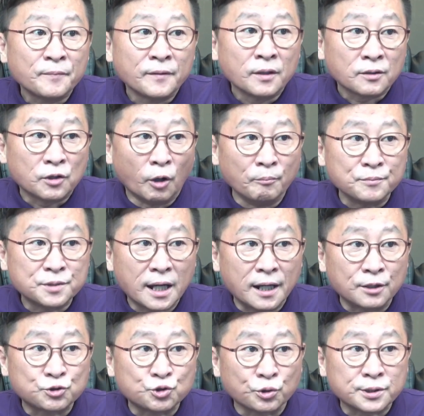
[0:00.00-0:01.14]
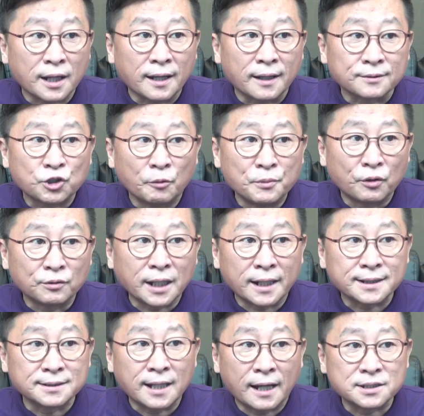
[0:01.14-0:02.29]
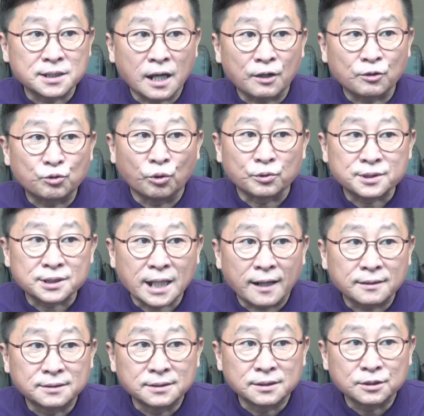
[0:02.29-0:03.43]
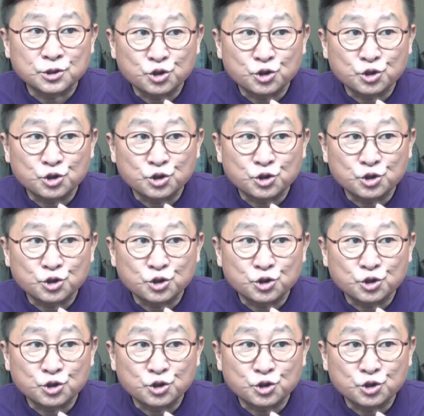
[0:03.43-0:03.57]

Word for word: 검찰 조사 서명 날인 하지 않고 자꾸